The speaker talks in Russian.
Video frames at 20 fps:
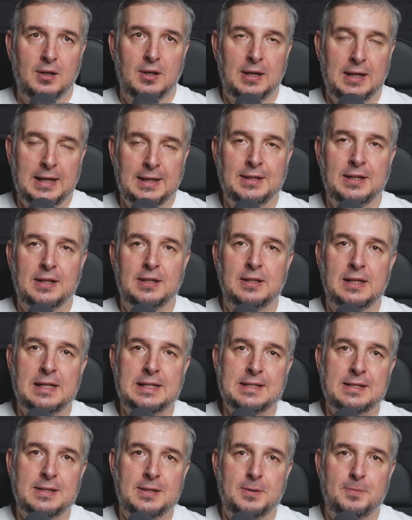это
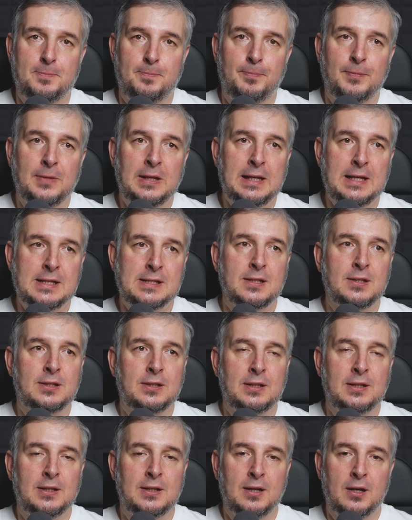классно. Если
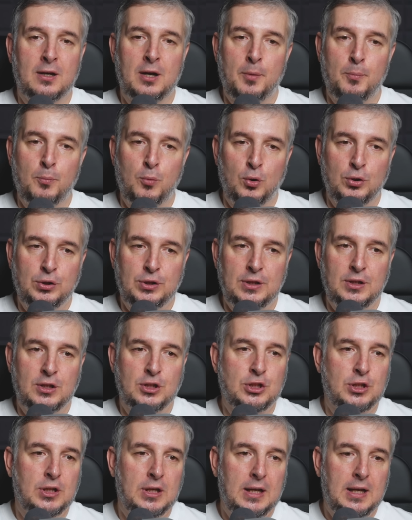ты
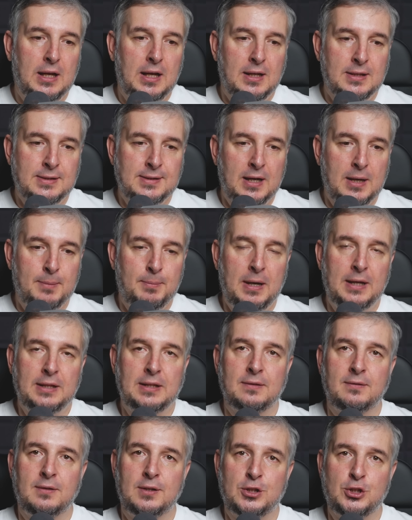работаешь,
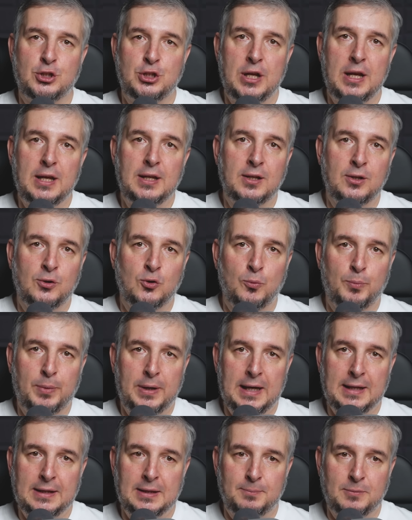зарабатываешь деньги, но
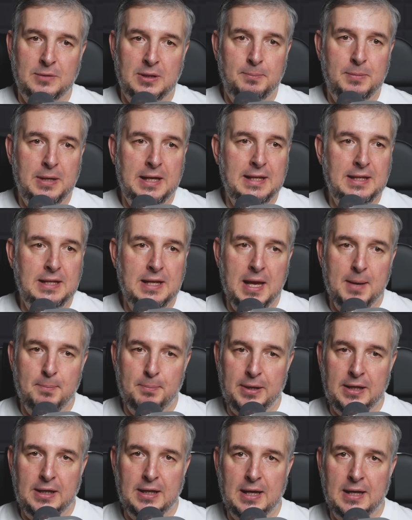при этом тебе
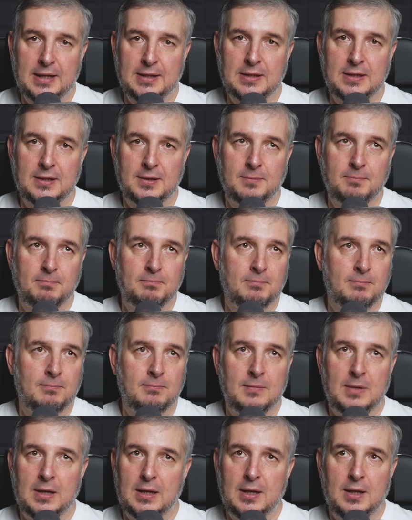неприятно,
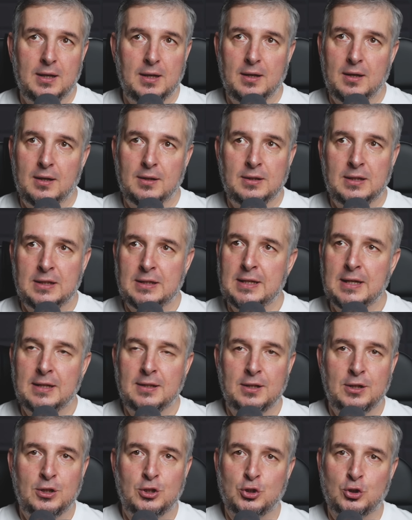ты
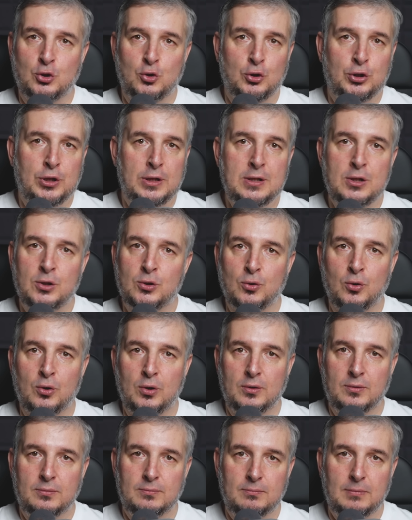делаешь что-то не
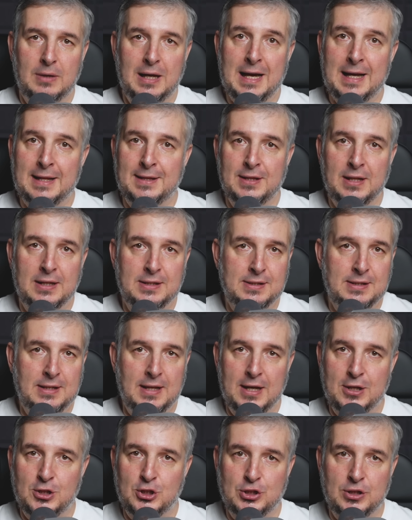то
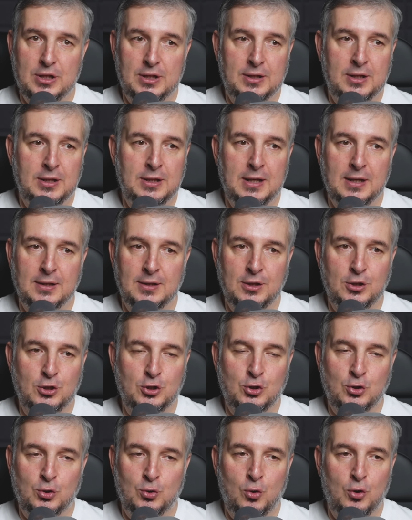однозначно ты делаешь
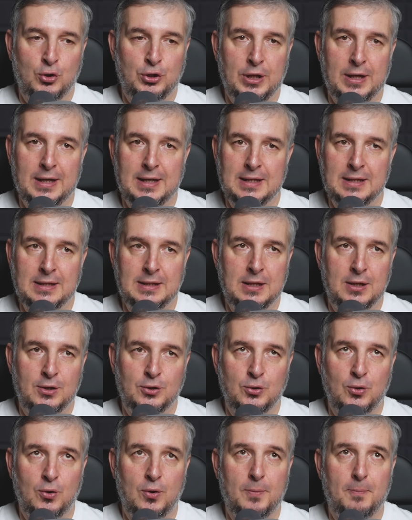что-то не
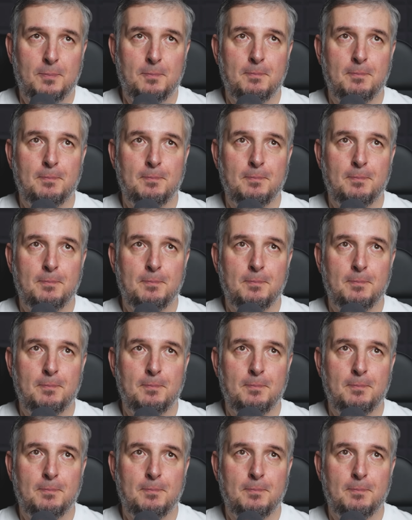то.